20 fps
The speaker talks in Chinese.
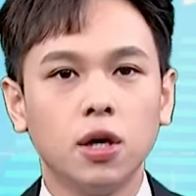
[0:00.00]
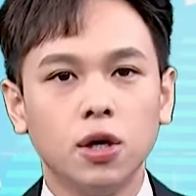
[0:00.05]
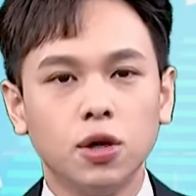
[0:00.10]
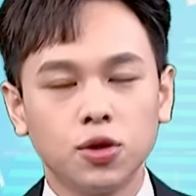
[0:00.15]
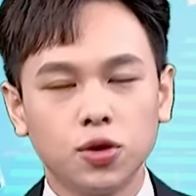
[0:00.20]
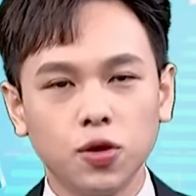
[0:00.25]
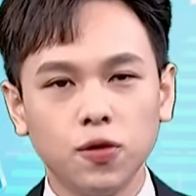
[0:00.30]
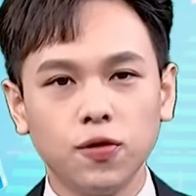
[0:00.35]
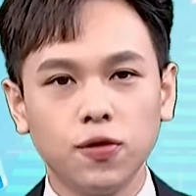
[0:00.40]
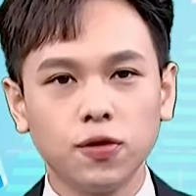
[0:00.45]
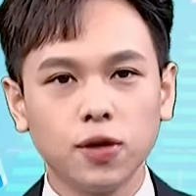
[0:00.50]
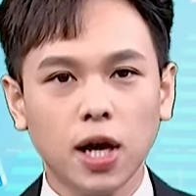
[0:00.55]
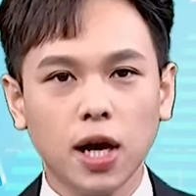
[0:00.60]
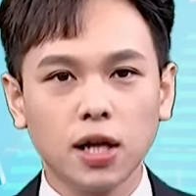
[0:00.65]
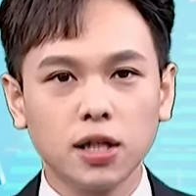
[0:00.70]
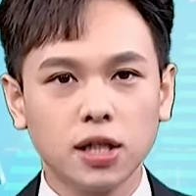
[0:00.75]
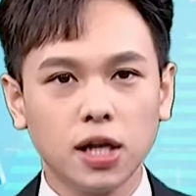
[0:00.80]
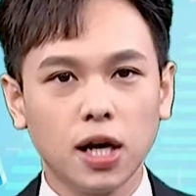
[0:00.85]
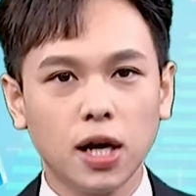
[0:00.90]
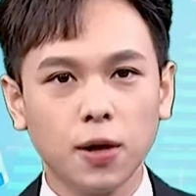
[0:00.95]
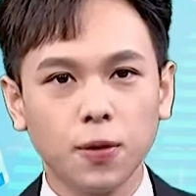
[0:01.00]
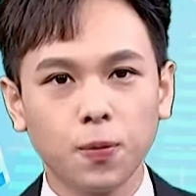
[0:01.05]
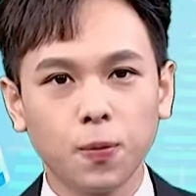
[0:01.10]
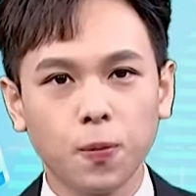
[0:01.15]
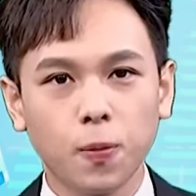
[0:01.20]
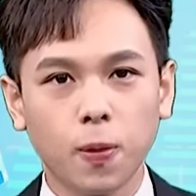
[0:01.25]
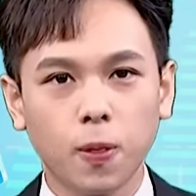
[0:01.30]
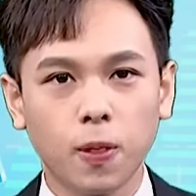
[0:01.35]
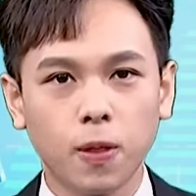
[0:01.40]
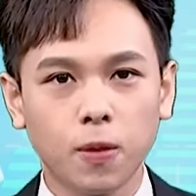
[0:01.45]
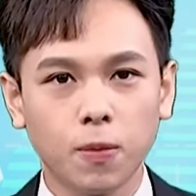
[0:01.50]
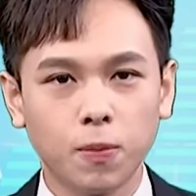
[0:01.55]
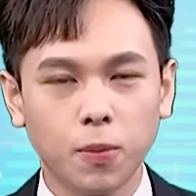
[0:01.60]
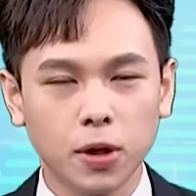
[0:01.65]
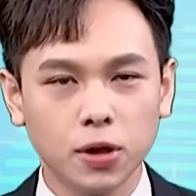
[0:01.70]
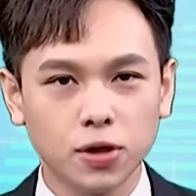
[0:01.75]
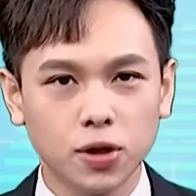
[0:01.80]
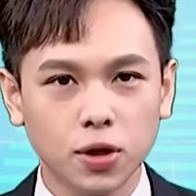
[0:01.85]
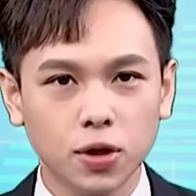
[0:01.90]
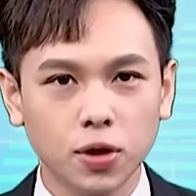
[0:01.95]
祝福大家
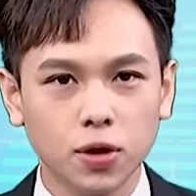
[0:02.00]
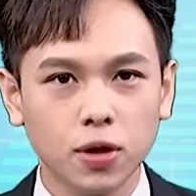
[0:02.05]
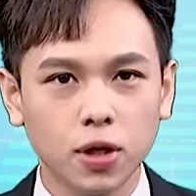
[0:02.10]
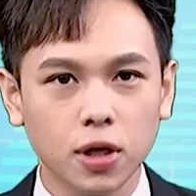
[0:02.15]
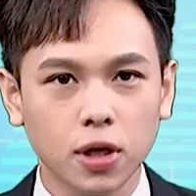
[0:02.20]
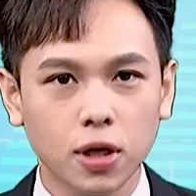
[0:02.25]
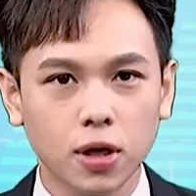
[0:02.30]
本周都能